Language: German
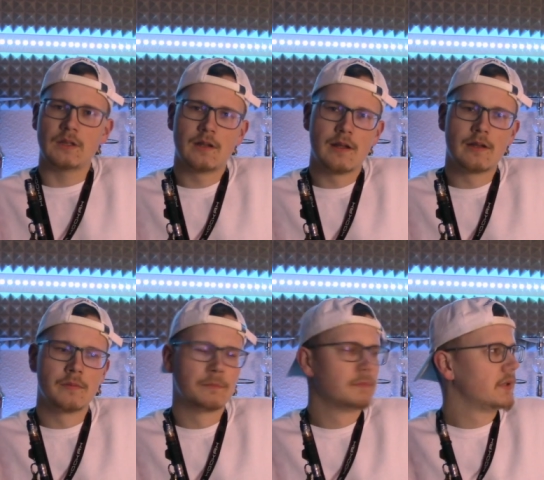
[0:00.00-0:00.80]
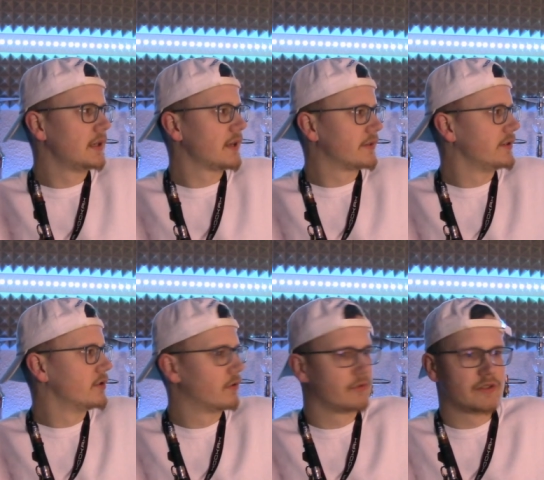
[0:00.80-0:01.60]
Ähm, in erster
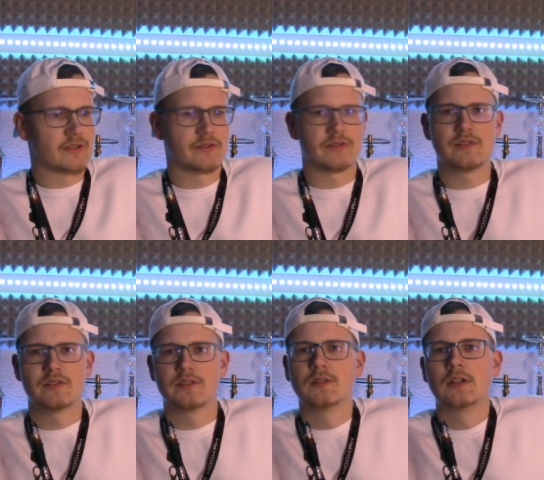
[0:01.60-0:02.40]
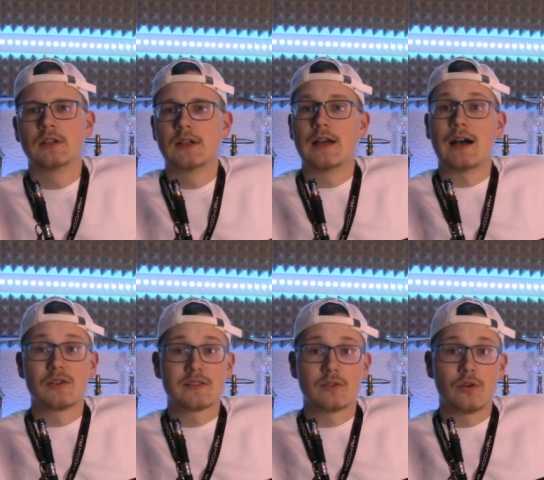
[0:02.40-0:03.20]
Linie hoffe ich, dass ihr die
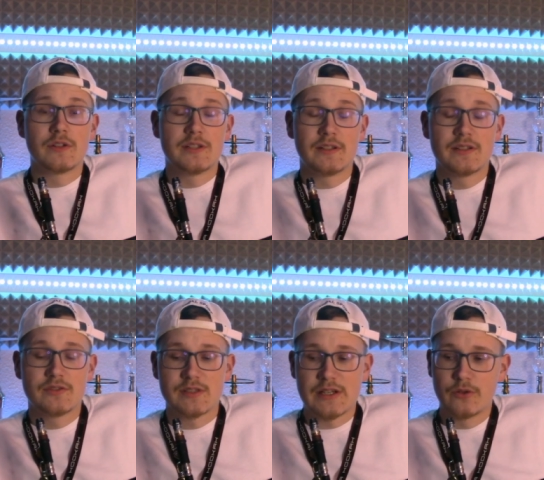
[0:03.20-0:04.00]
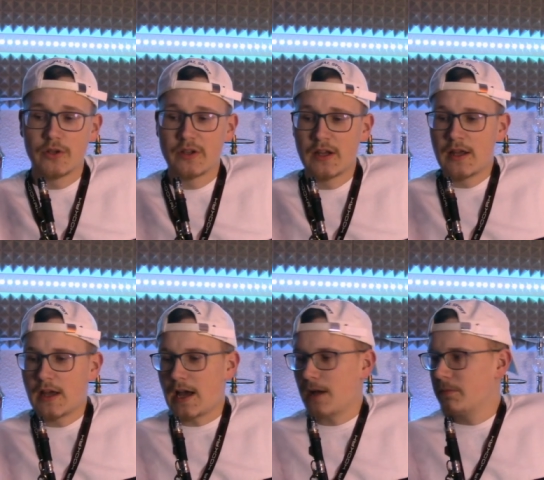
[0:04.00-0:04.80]
Außengeräusche hier nicht so sehr hört.
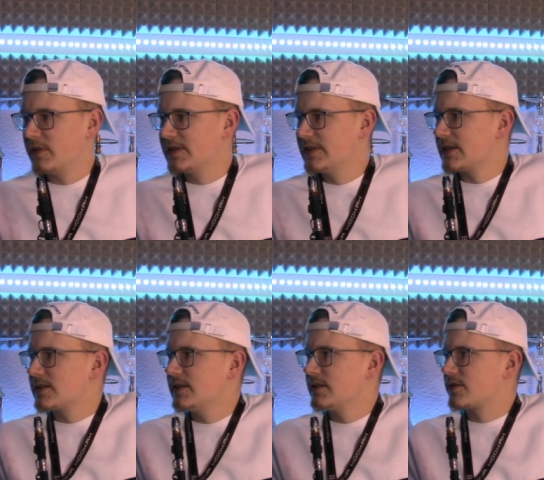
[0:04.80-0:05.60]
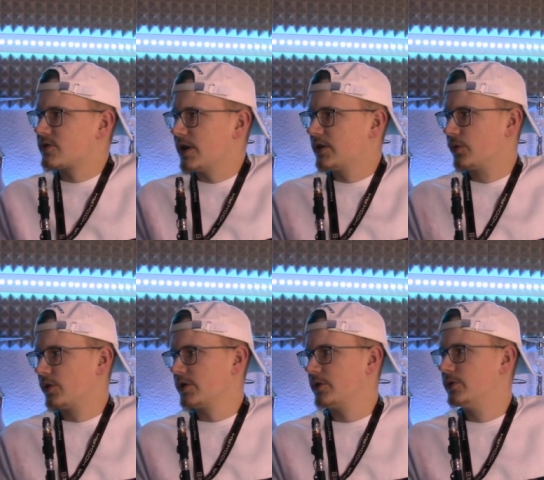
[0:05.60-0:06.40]
Aber wir ziehen das Ding hier straight
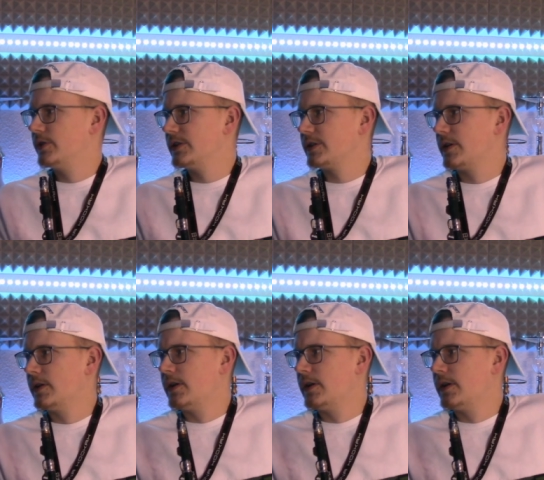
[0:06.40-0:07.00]
durch natürlich.